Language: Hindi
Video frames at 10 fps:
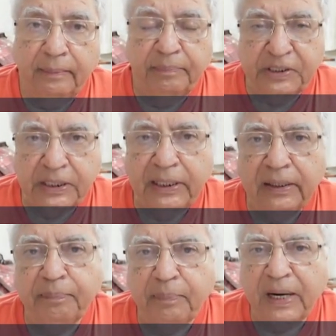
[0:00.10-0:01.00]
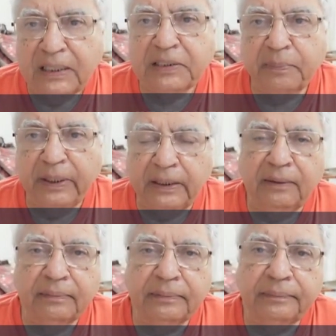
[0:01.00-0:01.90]
पिछले पार्ट
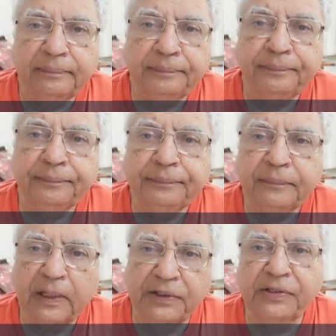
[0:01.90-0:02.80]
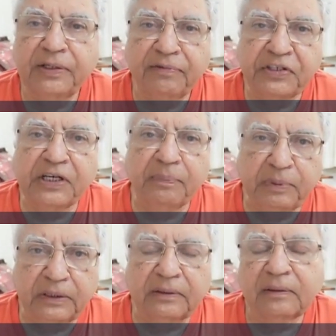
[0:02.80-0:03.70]
में इसी विषय पर